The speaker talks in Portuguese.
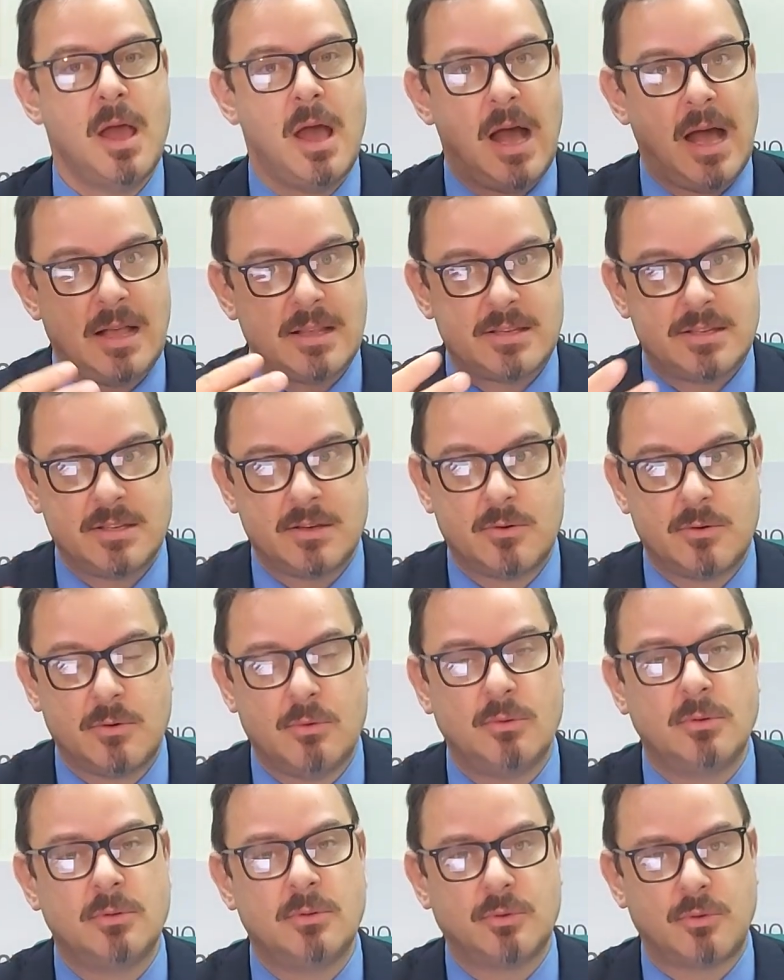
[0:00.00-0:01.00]
A
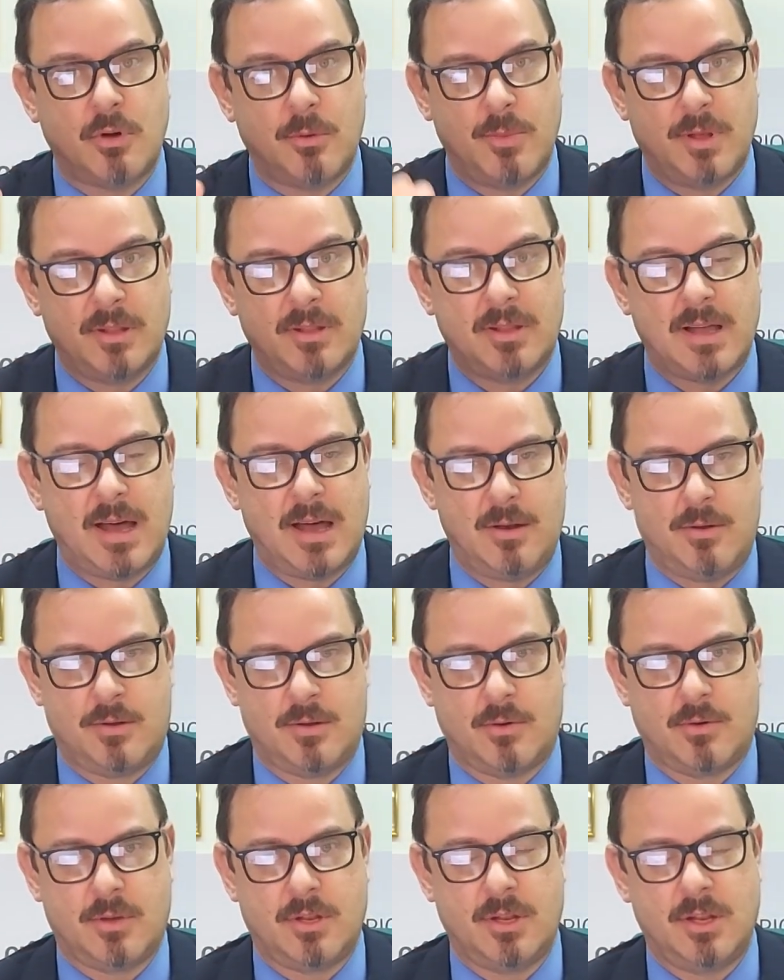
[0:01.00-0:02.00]
segundo comentário que
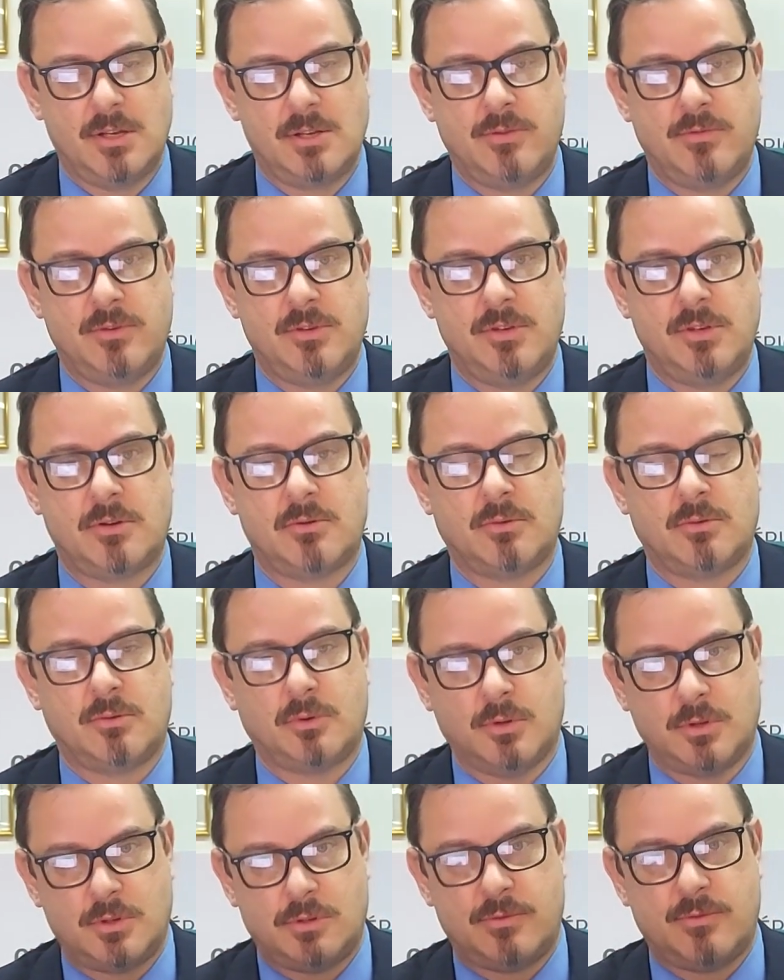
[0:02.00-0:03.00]
eu queria dividir com
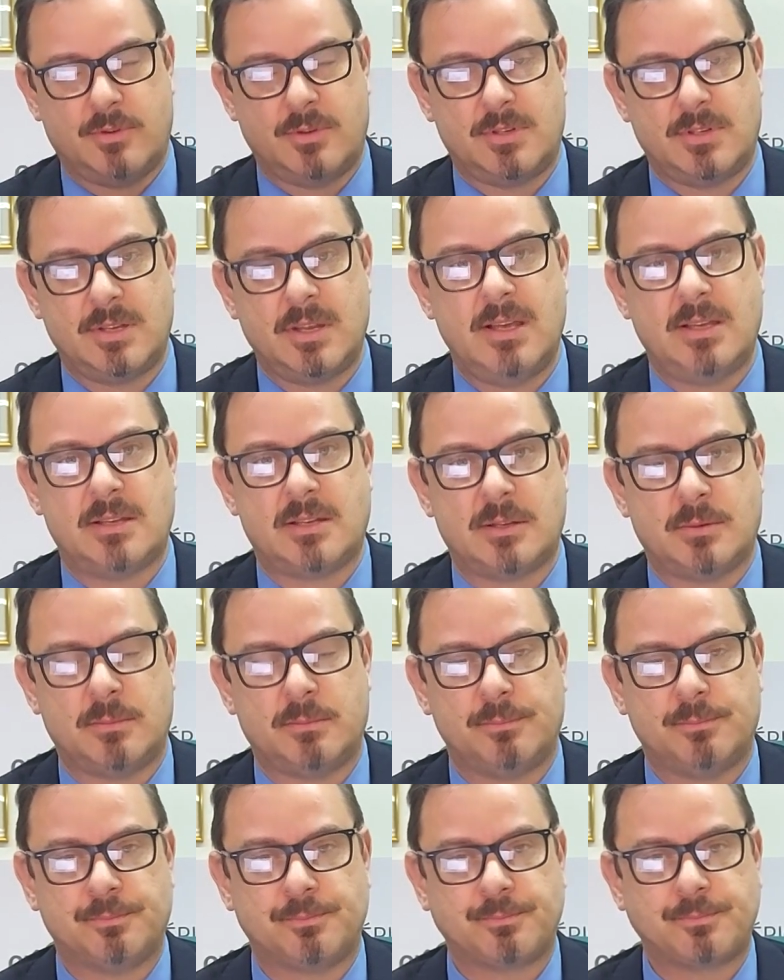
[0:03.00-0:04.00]
todos vocês
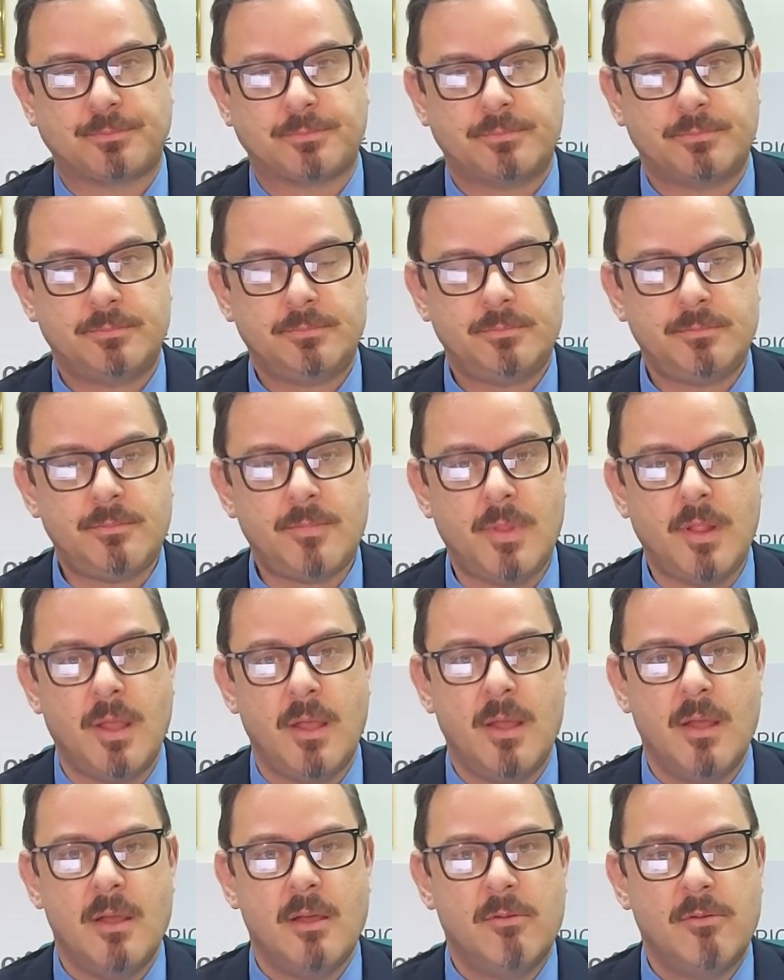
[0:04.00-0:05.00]

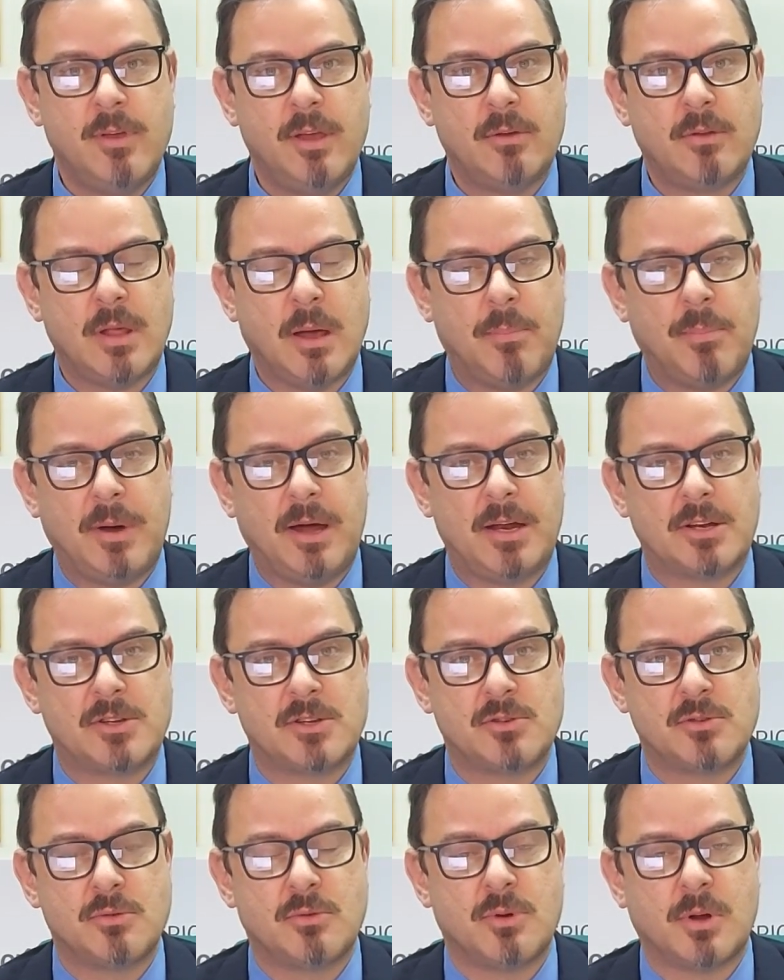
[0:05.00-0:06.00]
veio da parte
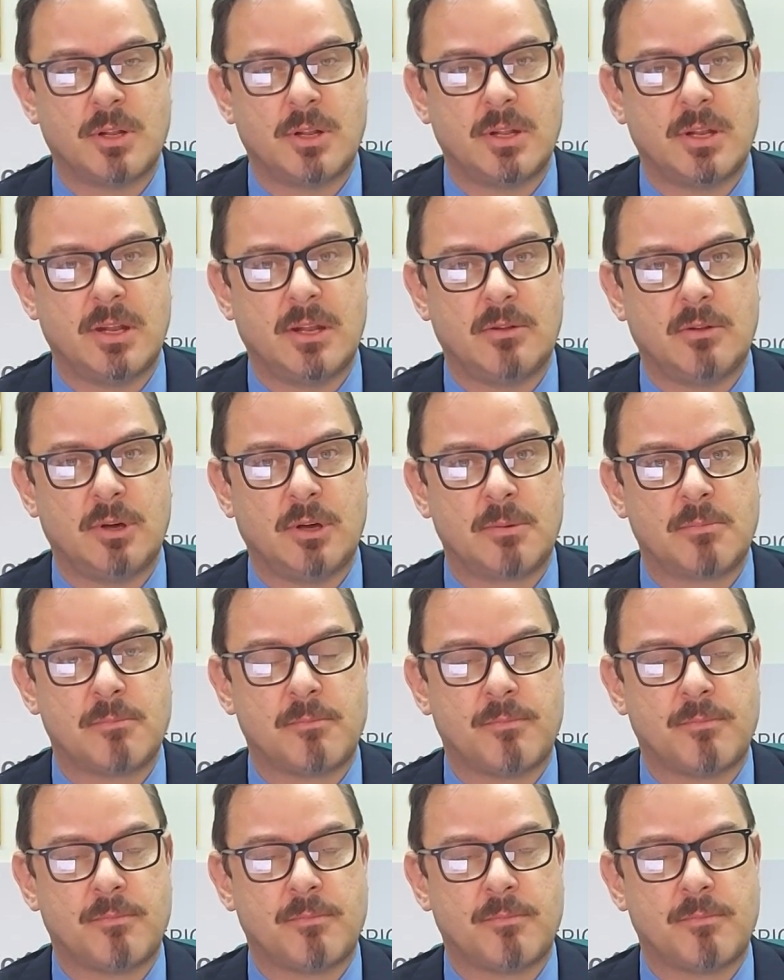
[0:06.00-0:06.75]
de um coordenador.